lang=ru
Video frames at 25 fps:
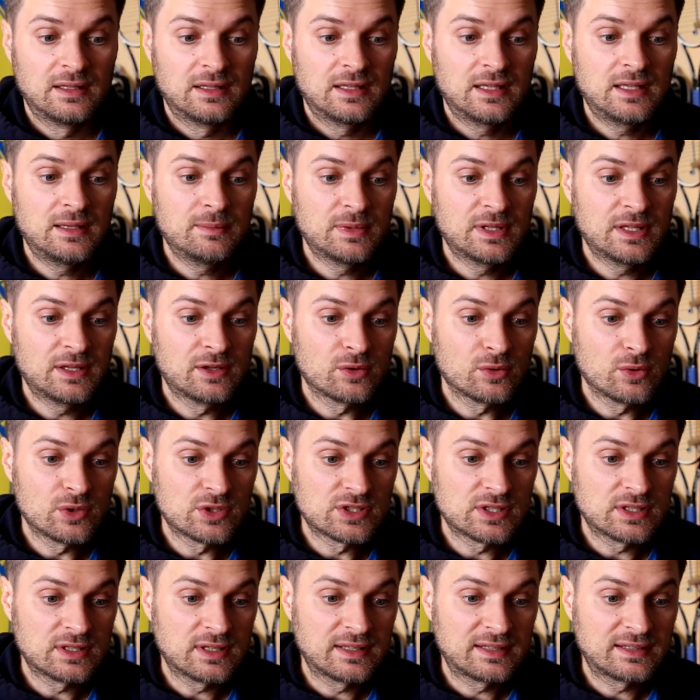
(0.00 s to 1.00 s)
Именно
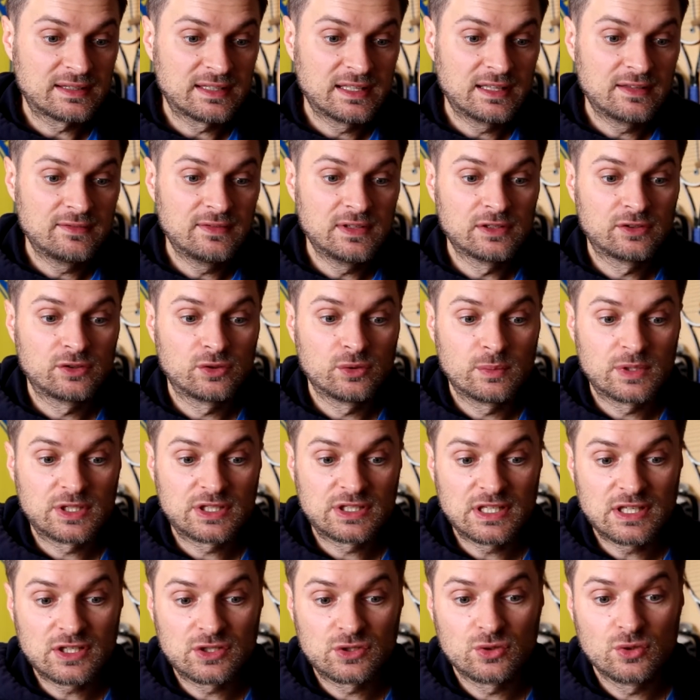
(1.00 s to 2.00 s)
Роджер остановил
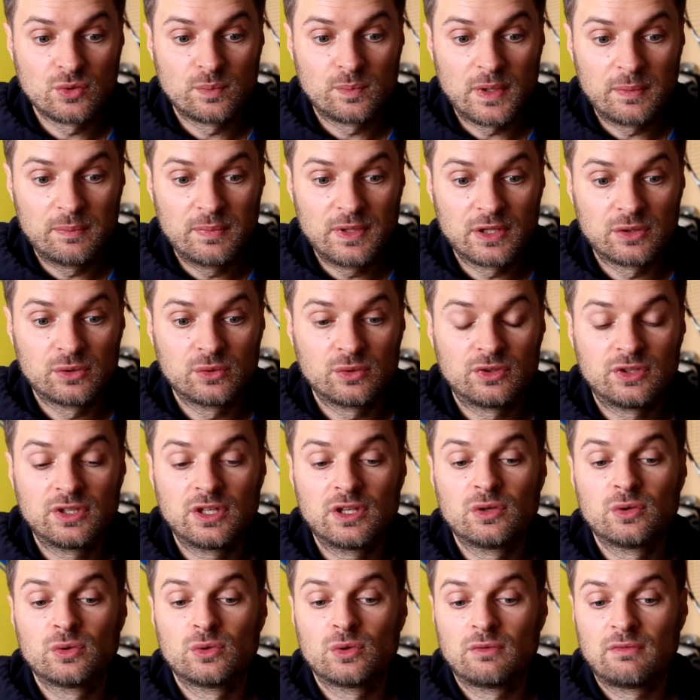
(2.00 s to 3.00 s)
сумасшедшую победную
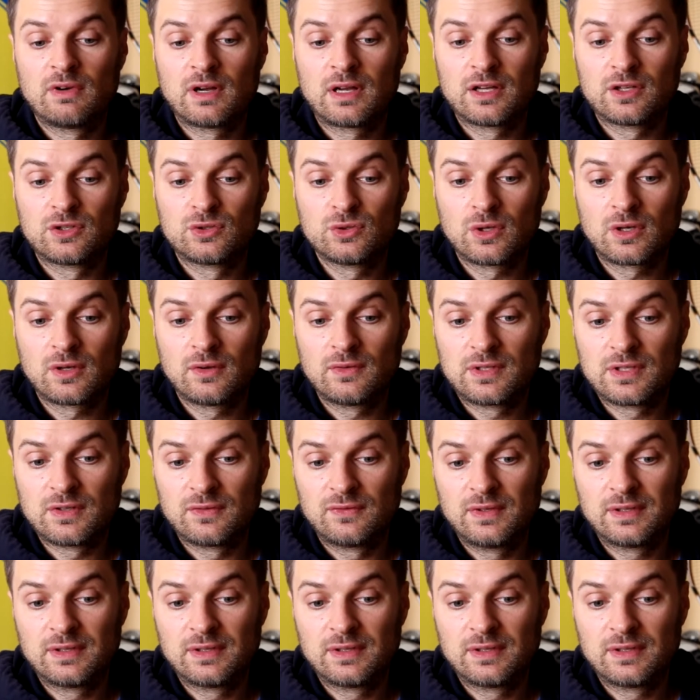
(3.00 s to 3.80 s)
серию Новака Джоковича в